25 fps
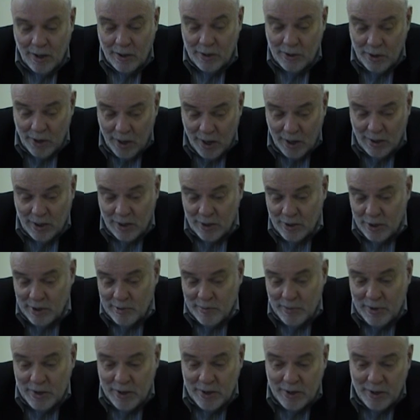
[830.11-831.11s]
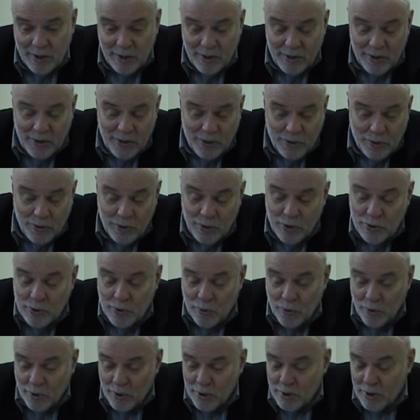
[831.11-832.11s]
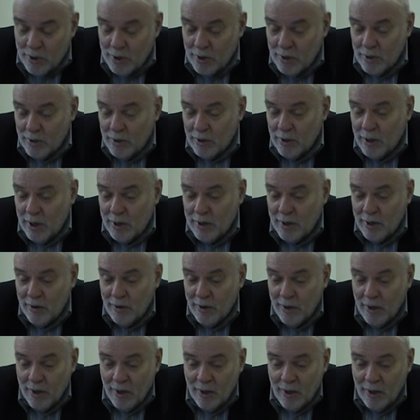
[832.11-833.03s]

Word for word: Нет, это изменения ничего не стоит. Они,